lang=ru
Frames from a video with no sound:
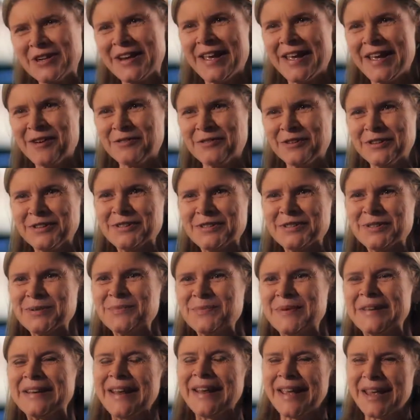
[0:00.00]
Энджела
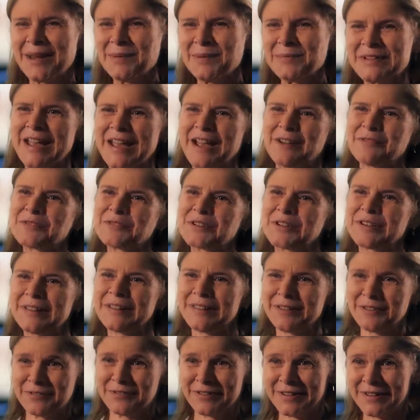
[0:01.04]
Линта, декан
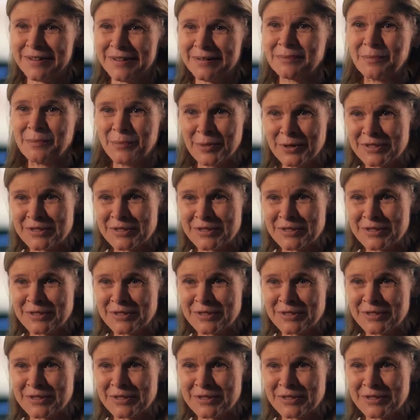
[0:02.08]
кафедры физики.